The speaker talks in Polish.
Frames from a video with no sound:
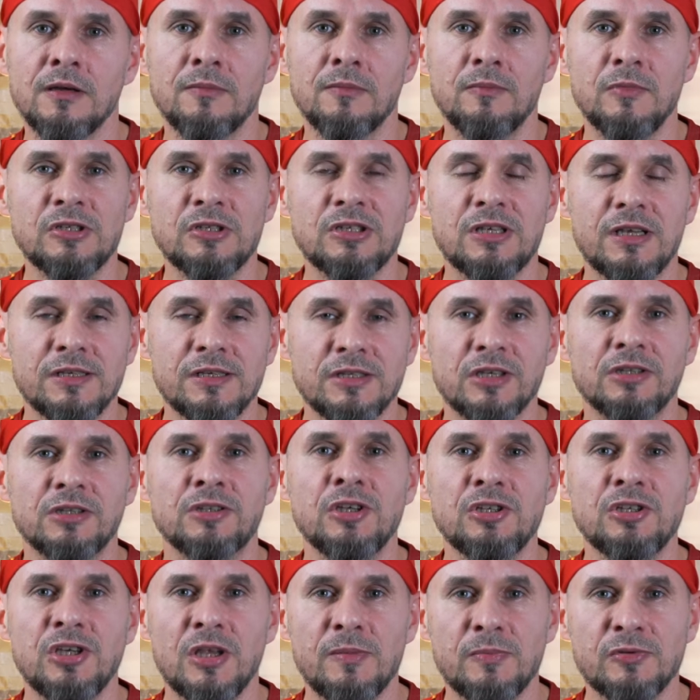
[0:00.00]
Myślę, że
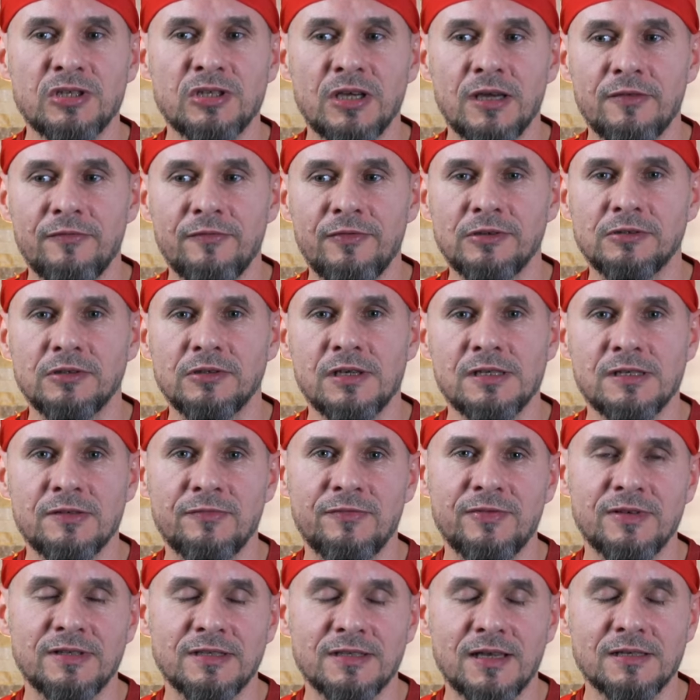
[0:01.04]
tydzień przerwy to jest
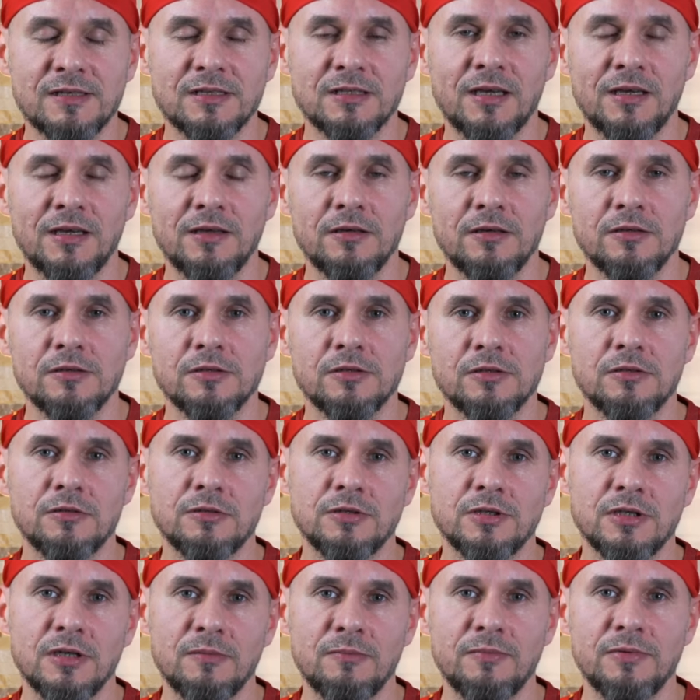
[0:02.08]
wystarczająco,
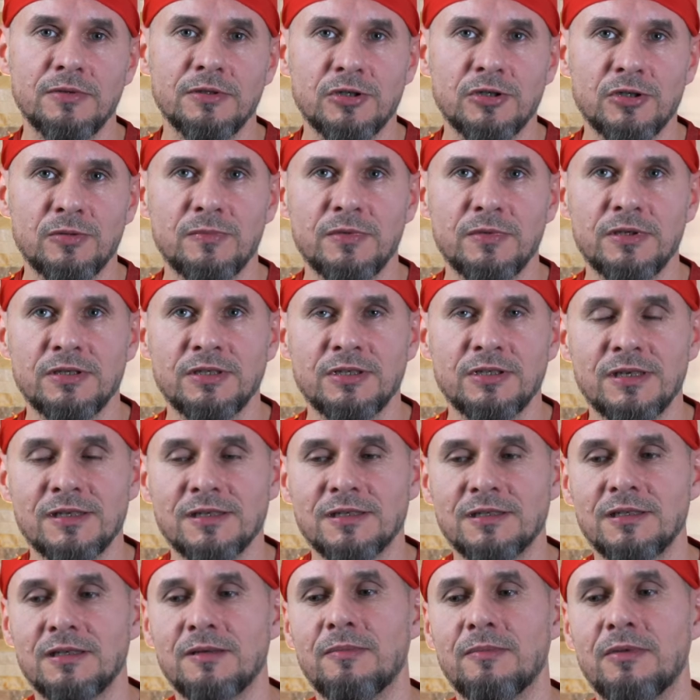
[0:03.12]
żebyśmy się z
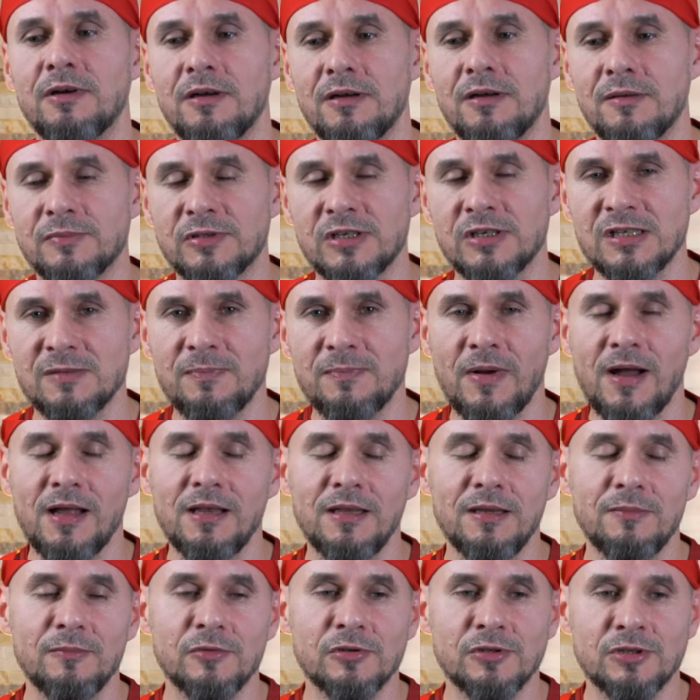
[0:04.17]
tym e,
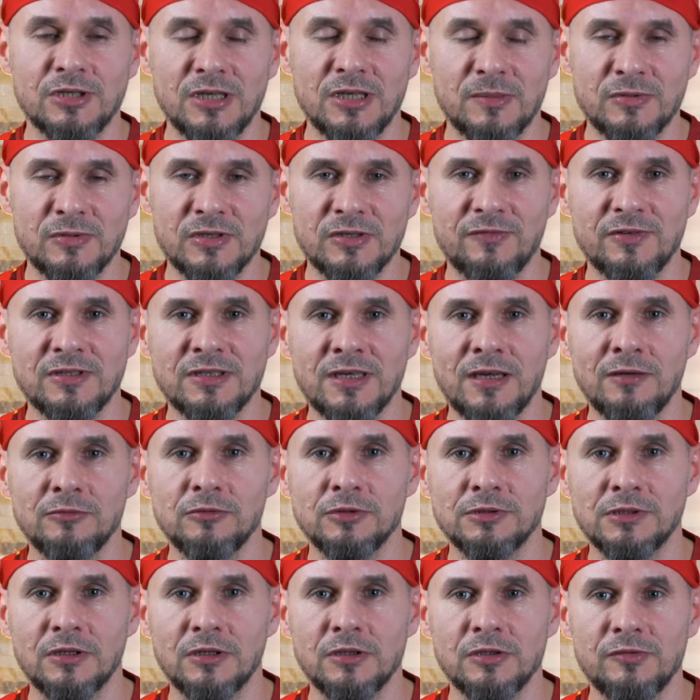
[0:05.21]
przespali, mózg się przyzwyczaił
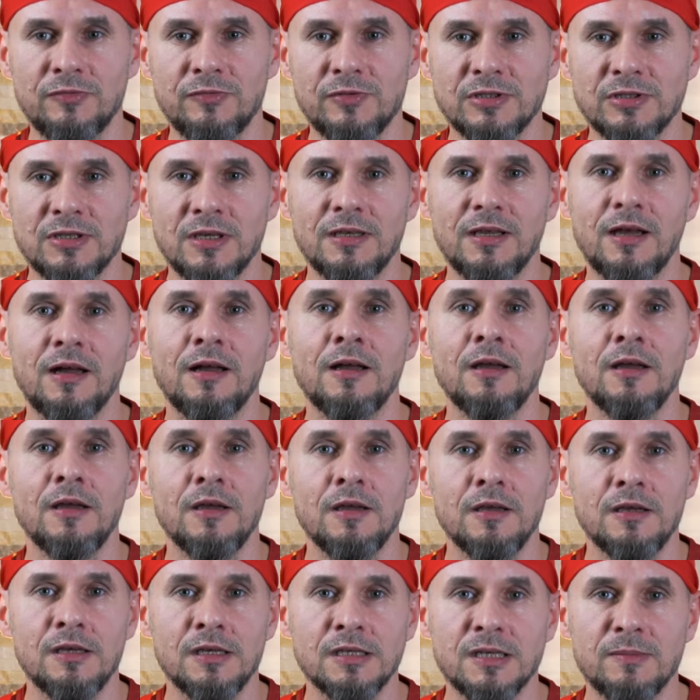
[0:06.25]
do tego ćwiczenia
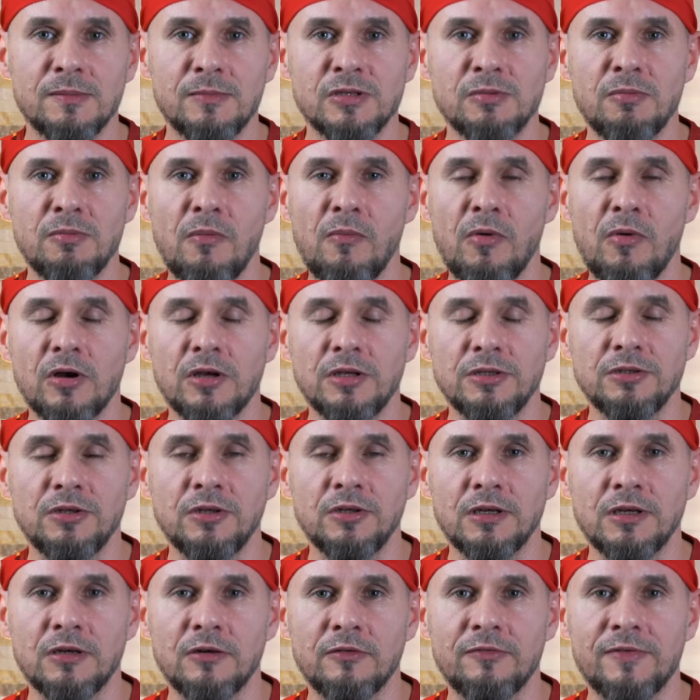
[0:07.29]
i żebyśmy mogli do
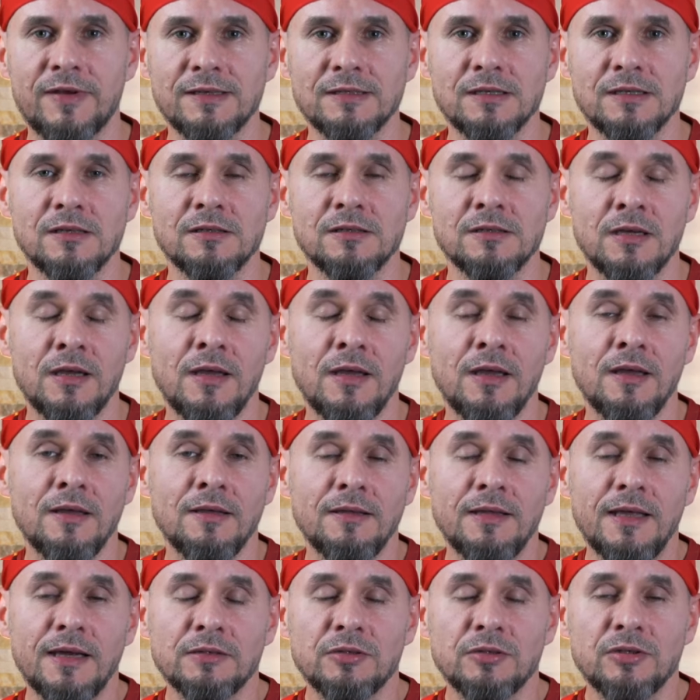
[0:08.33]
niego wracać.
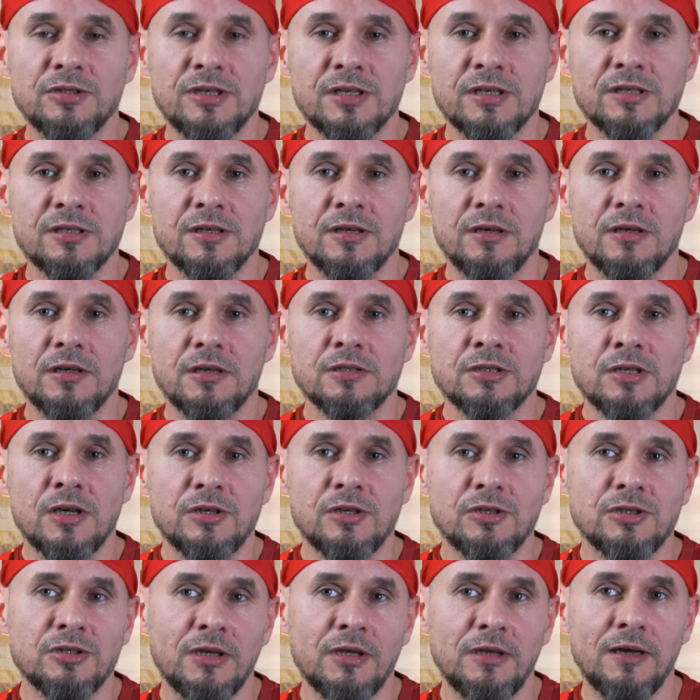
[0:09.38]
Jak ktoś jest e,
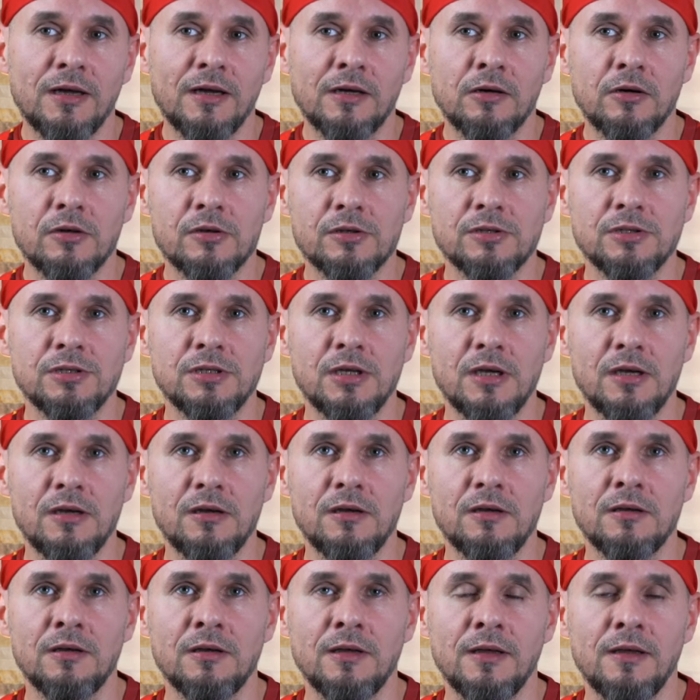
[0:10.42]
częściej na
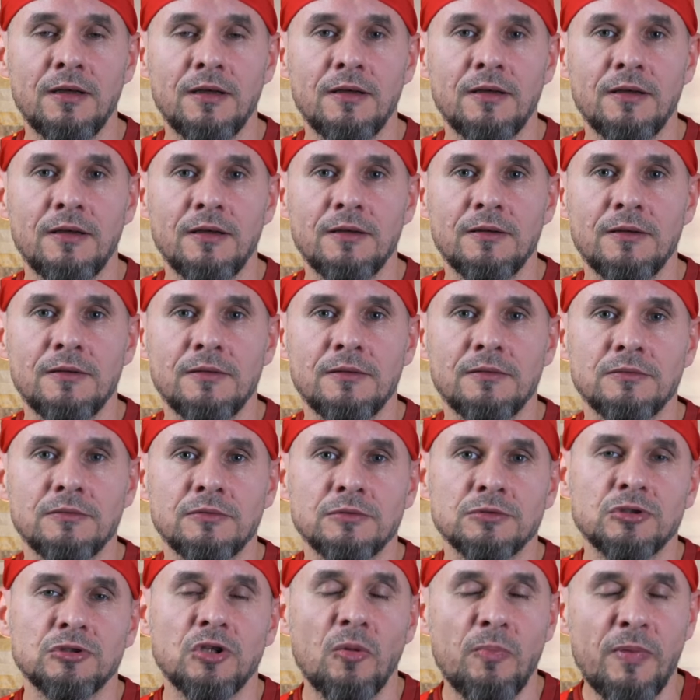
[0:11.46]
korcie,
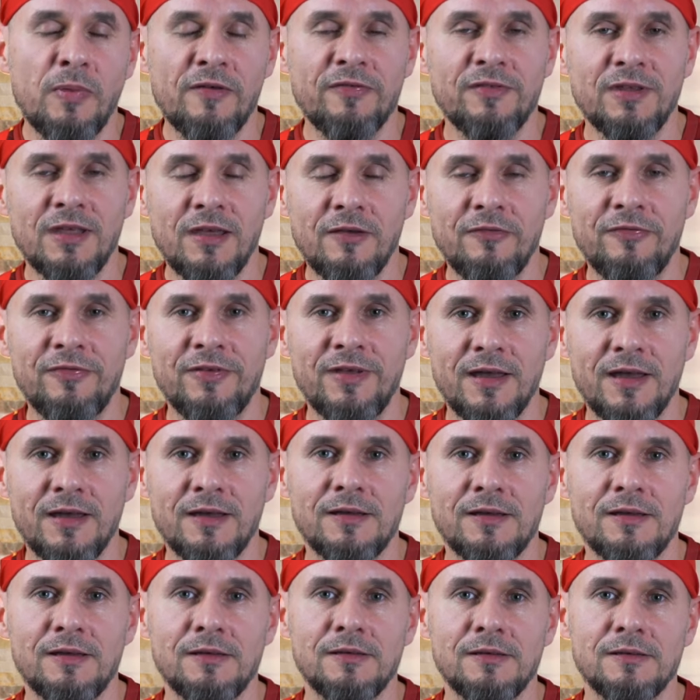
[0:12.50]
to pewnie
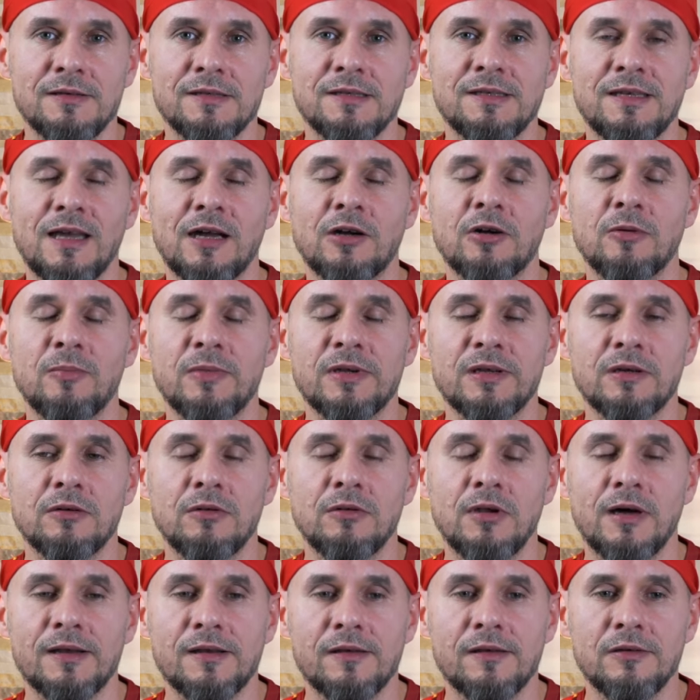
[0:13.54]
wie e, z jaką
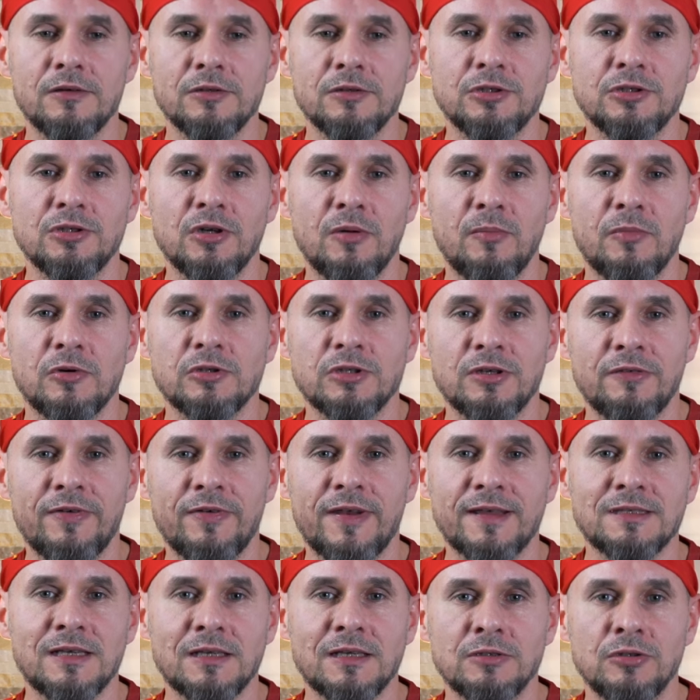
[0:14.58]
regularnością może
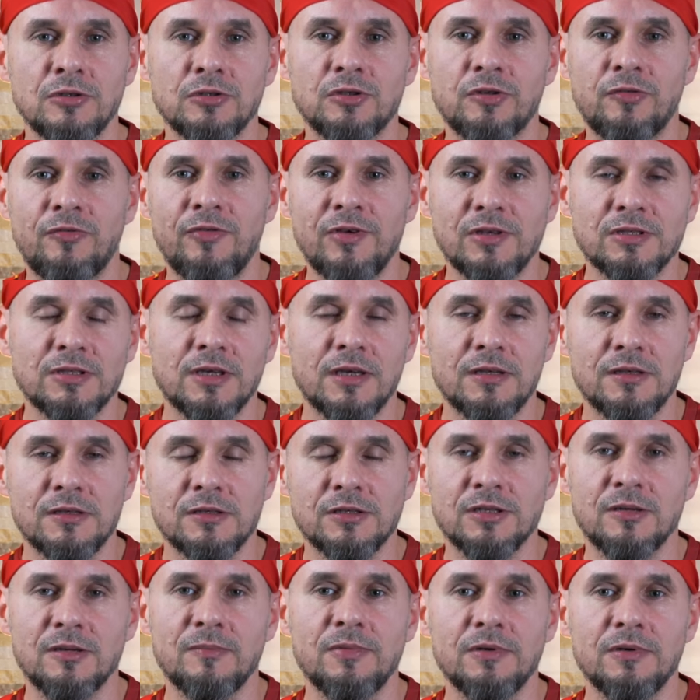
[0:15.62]
wracać do ćwiczeń,
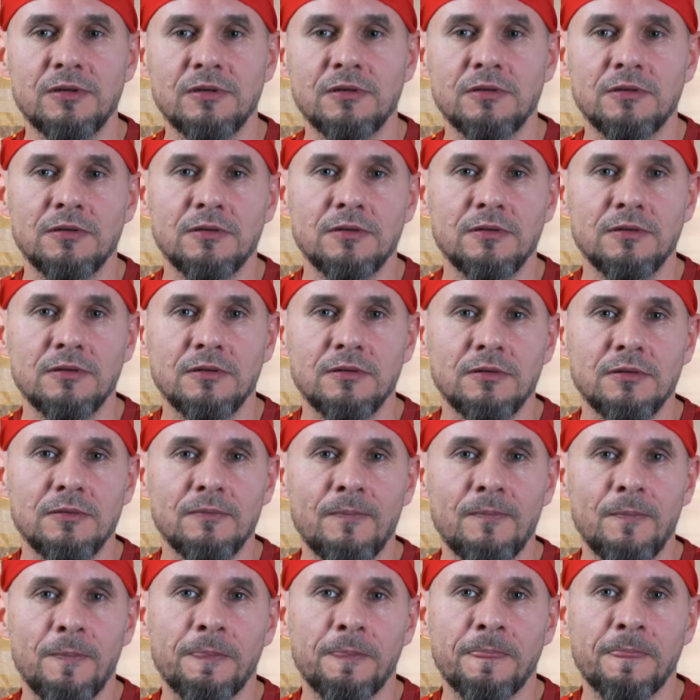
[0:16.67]
żeby
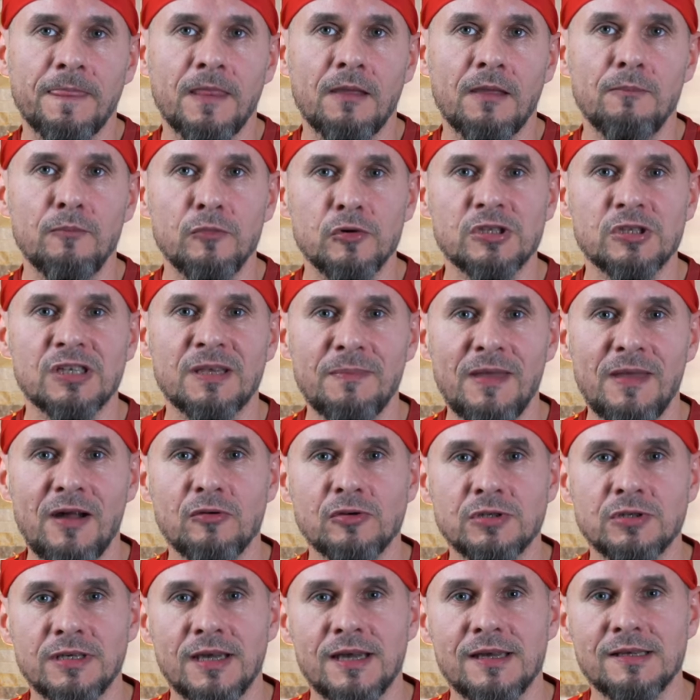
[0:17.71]
e, mózg
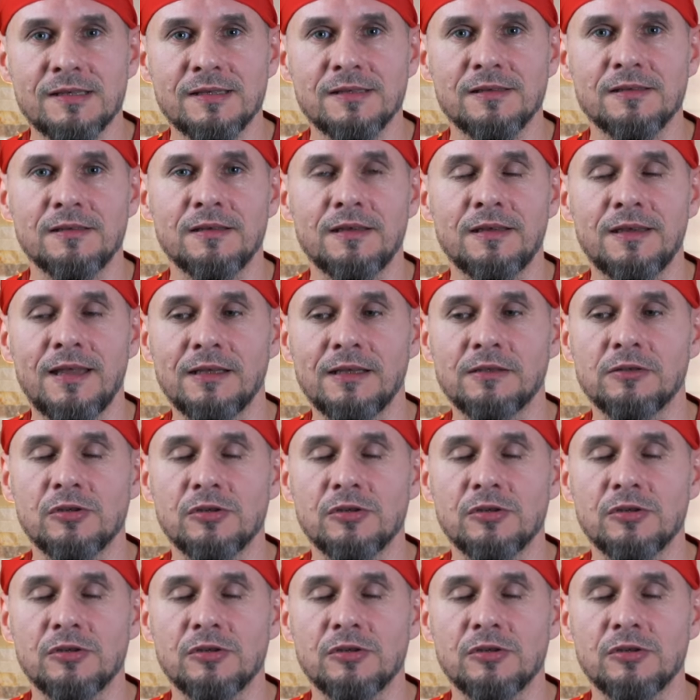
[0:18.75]
miał czas na to,